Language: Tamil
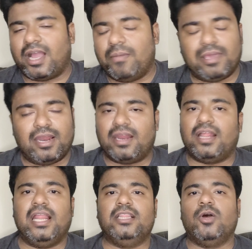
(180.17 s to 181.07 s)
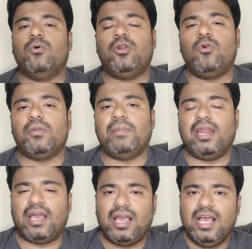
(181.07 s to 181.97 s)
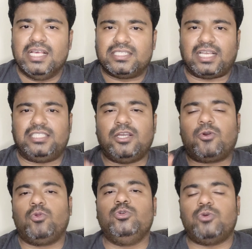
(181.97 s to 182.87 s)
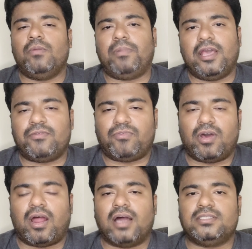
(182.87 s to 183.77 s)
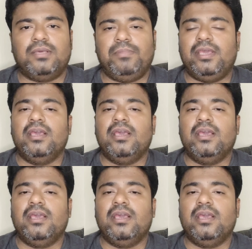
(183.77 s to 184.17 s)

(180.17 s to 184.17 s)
காமிக்கிறாரு அதுல எந்த ஒரு டவுட்டுமே இல்லை சச் அ குரூஷுவல் பிளேயர் ஃபார் ஆர்சிபி